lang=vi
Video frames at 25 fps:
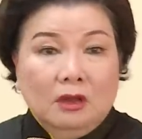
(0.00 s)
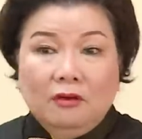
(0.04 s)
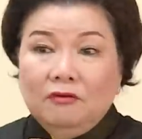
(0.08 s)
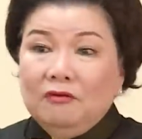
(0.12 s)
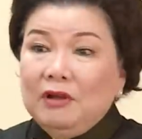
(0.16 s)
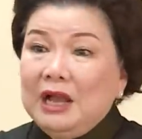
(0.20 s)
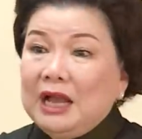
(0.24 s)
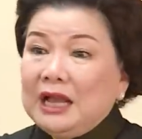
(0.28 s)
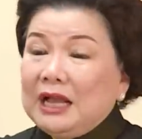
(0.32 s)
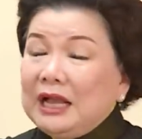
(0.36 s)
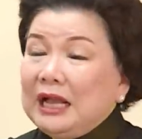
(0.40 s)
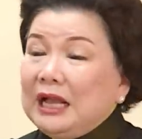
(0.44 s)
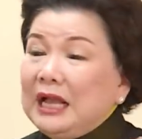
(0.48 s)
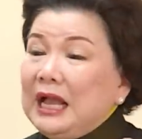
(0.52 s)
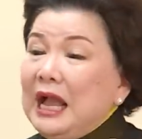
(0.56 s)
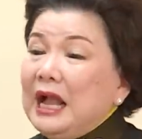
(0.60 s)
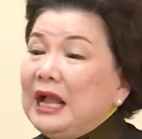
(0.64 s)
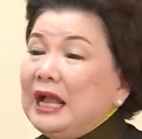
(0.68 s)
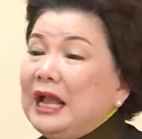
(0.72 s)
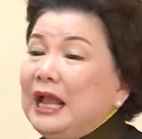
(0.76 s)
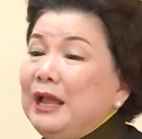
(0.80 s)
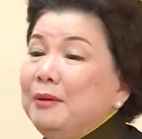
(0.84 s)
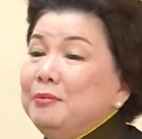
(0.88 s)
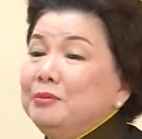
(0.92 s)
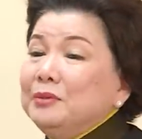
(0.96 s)
Và
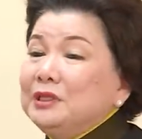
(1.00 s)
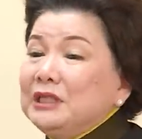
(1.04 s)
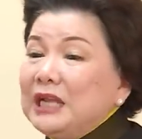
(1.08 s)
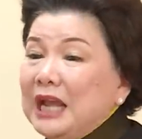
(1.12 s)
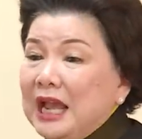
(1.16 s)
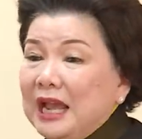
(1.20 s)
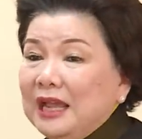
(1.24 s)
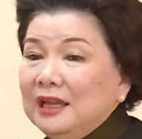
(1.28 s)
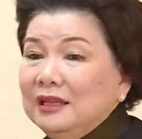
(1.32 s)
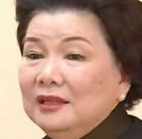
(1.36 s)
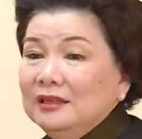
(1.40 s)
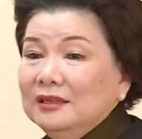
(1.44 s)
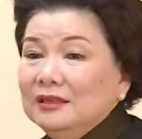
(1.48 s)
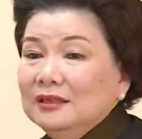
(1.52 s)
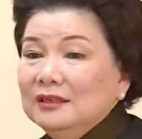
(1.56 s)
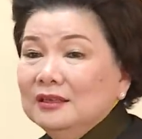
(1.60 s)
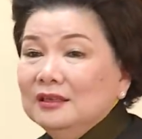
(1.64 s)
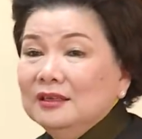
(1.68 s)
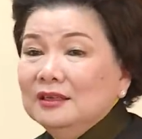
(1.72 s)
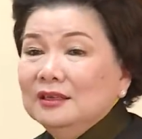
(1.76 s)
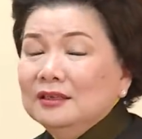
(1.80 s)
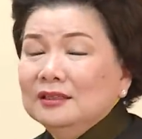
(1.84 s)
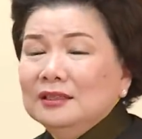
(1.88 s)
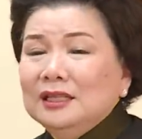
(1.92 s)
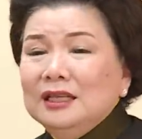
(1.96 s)
các em trai
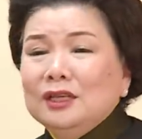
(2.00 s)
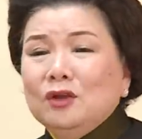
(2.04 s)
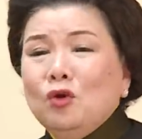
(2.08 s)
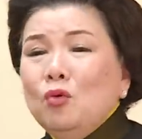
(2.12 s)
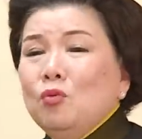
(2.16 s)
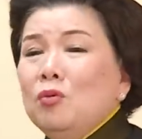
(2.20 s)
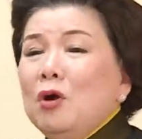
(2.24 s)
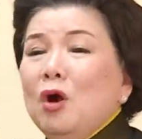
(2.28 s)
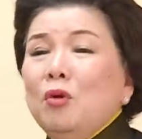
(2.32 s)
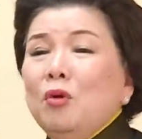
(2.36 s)
thì cũng